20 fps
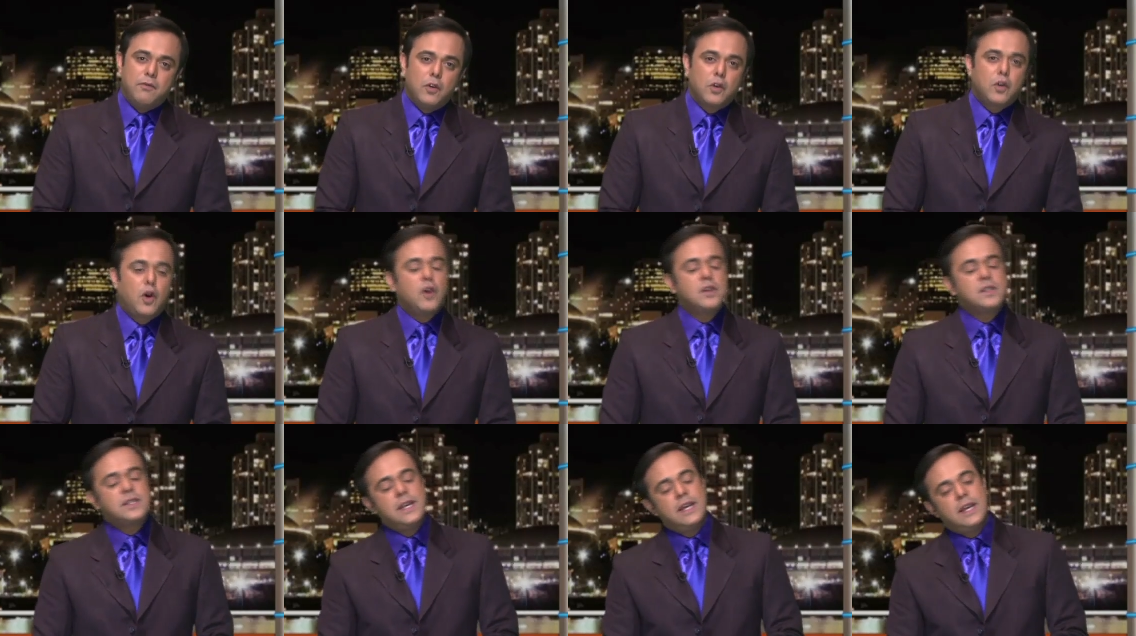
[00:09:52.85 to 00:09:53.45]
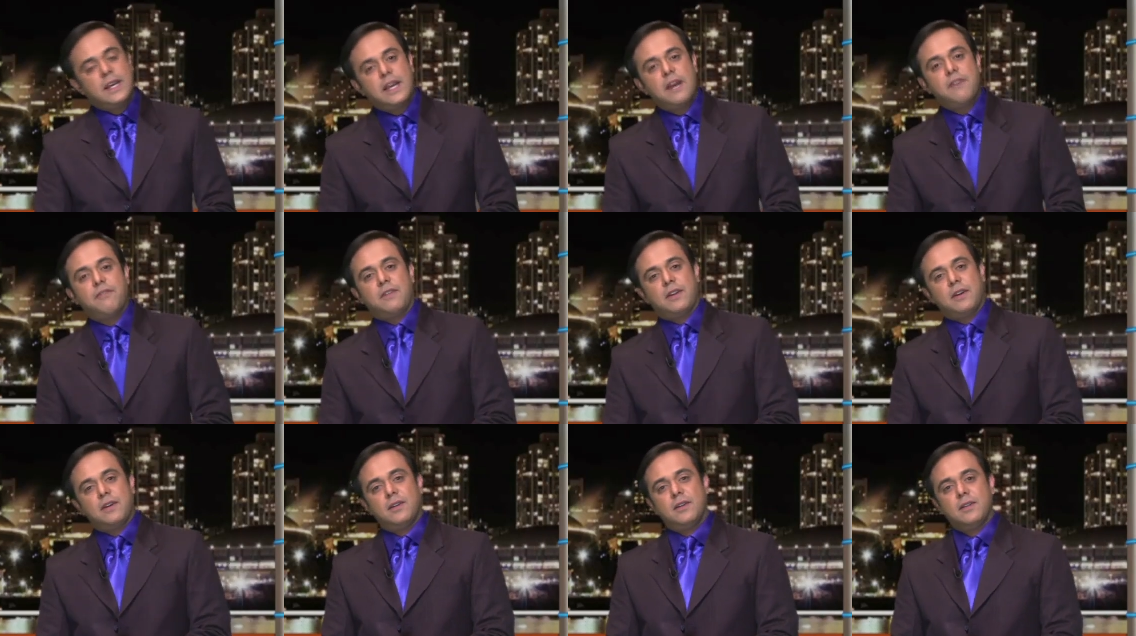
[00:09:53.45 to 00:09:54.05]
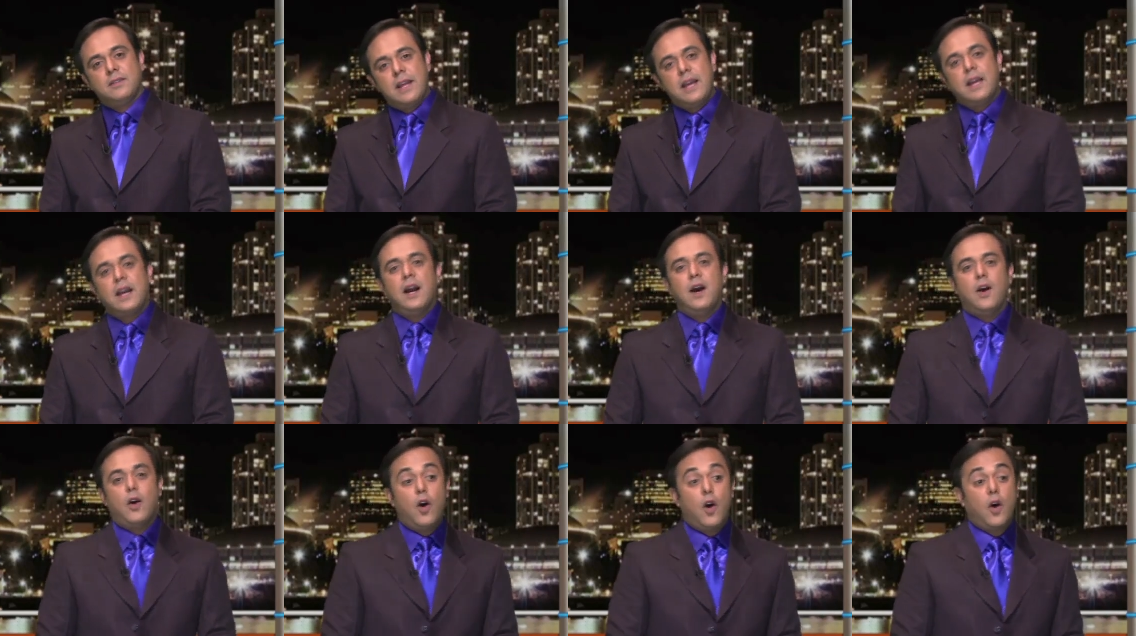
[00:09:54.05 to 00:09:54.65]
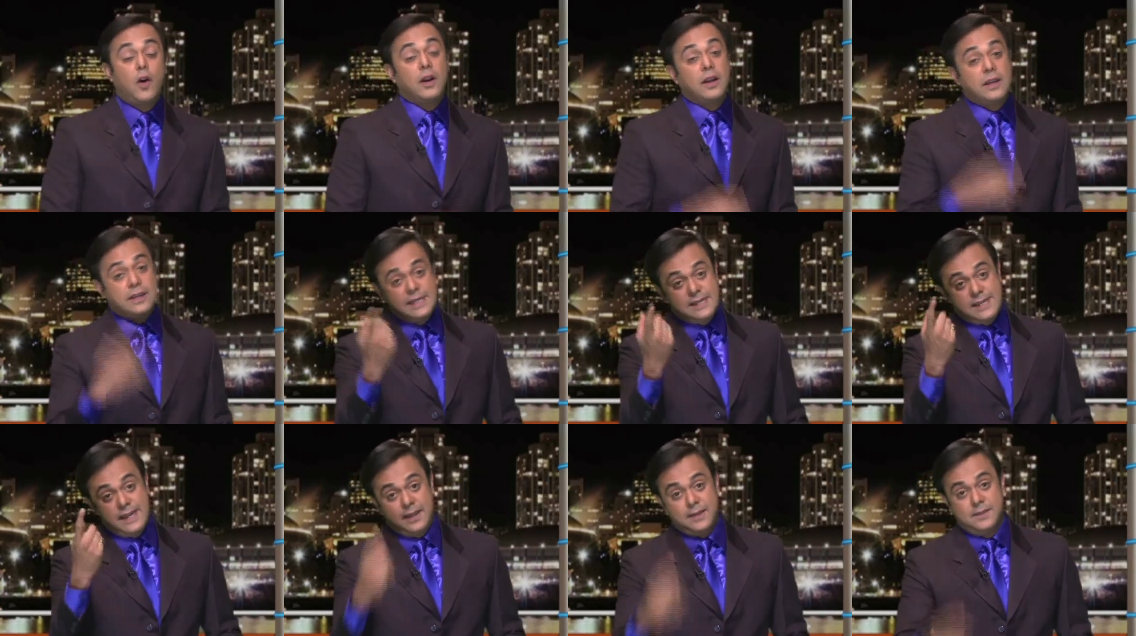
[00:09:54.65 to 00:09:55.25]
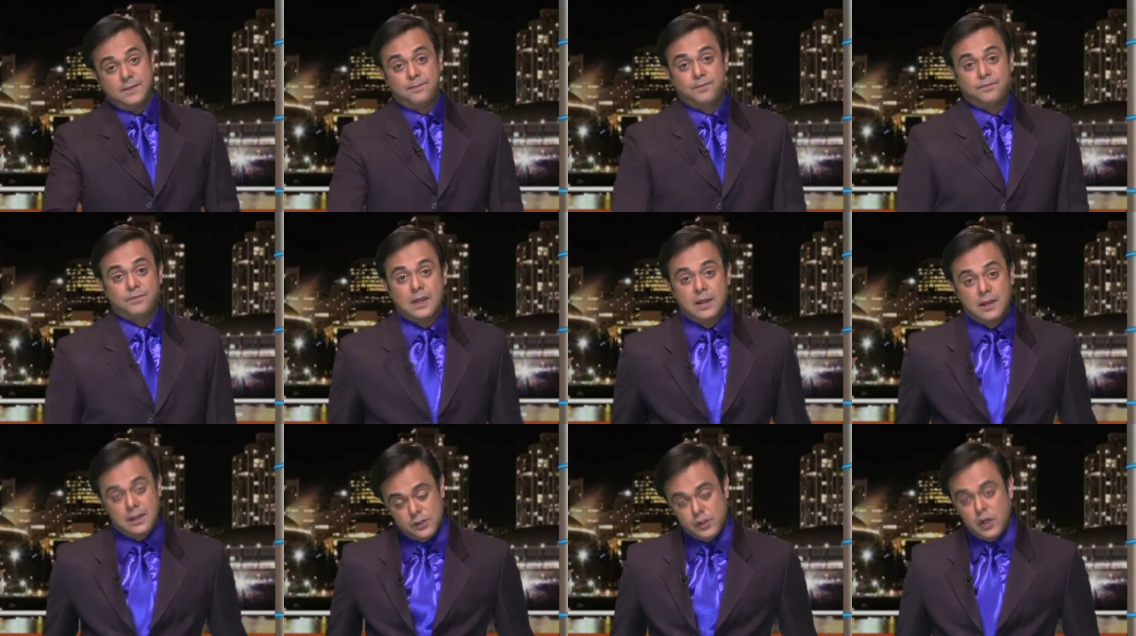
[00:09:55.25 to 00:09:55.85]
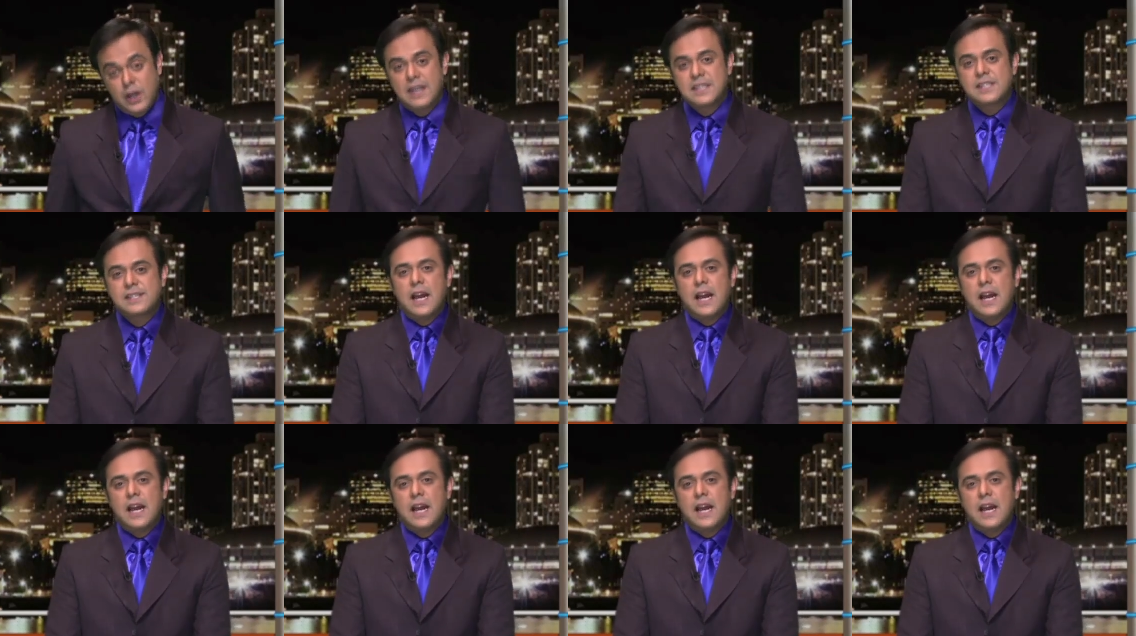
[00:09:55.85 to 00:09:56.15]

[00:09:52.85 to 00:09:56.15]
वो कौन सी गिफ्ट देगा और किसे सो लेट्स